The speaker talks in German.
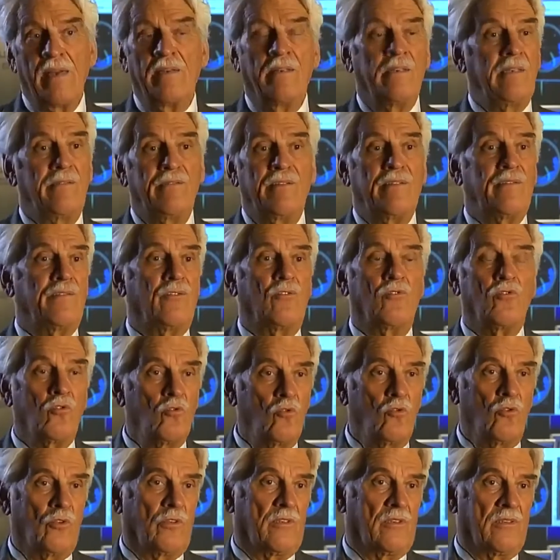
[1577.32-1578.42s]
kennen die sich so
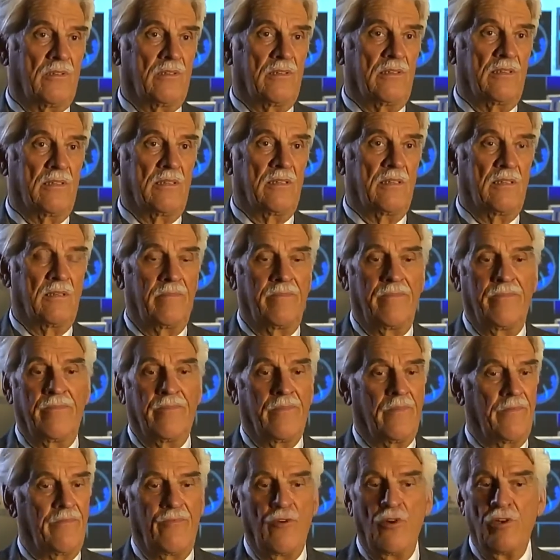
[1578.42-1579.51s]
gut,
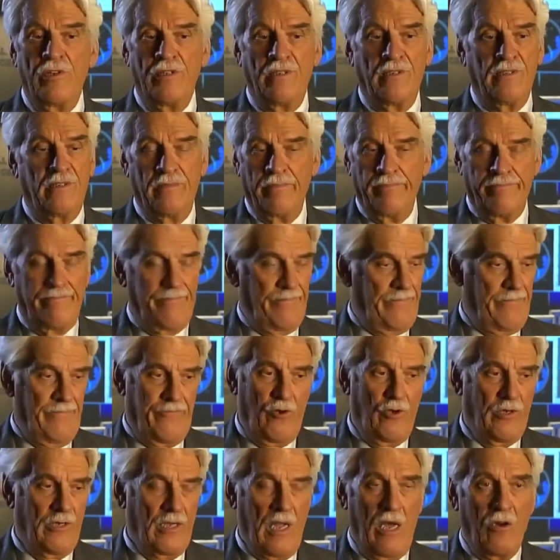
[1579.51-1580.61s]
ähm, völlig,
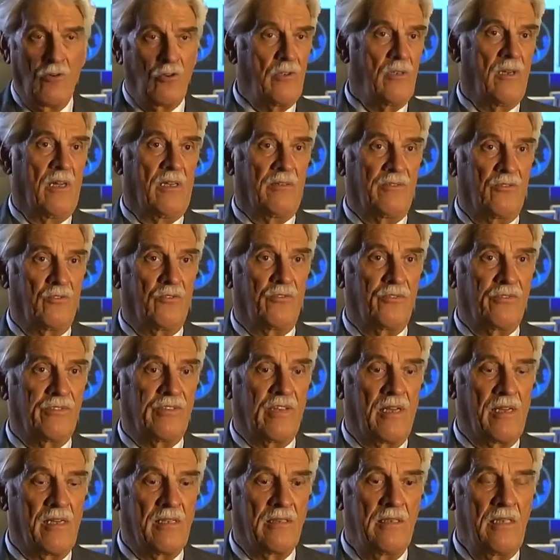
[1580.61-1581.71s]
völlig hautnah
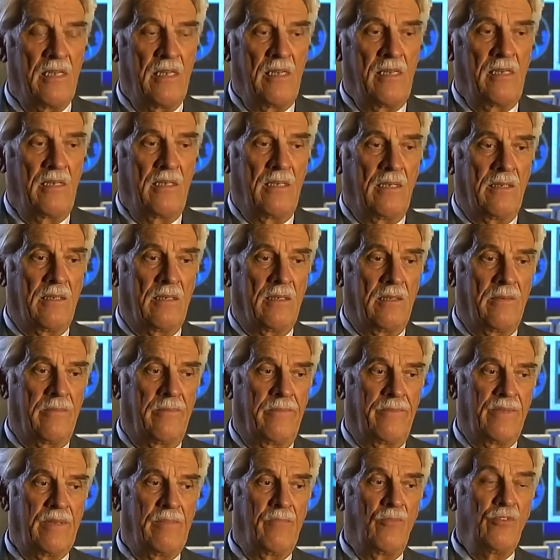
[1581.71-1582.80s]
sozusagen.
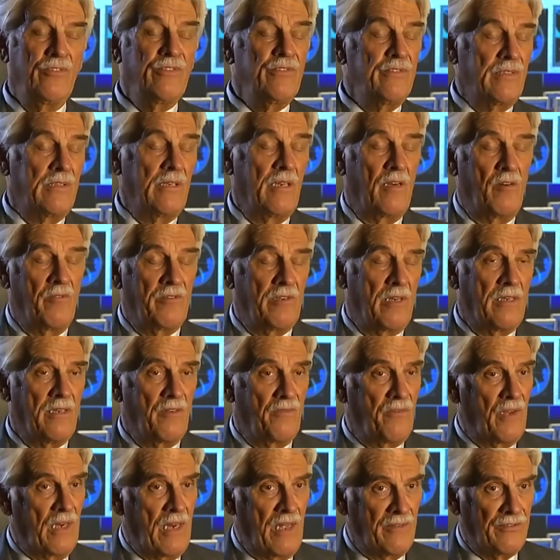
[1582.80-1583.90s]
Ähm, die müssen sich hier
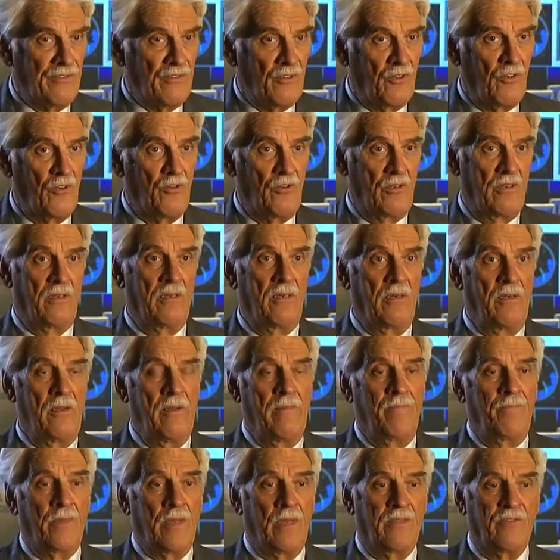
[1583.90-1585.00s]
aufeinander verlassen können.
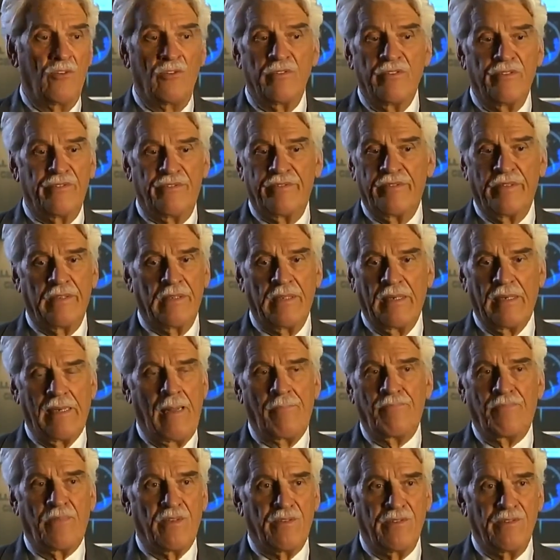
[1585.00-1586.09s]
Sonst äh,
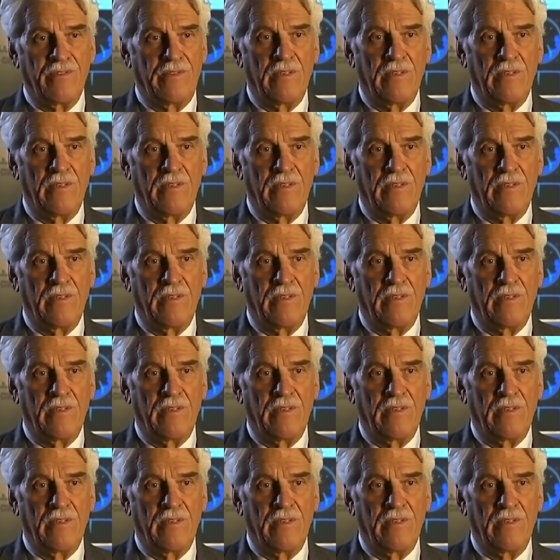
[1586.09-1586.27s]
klappt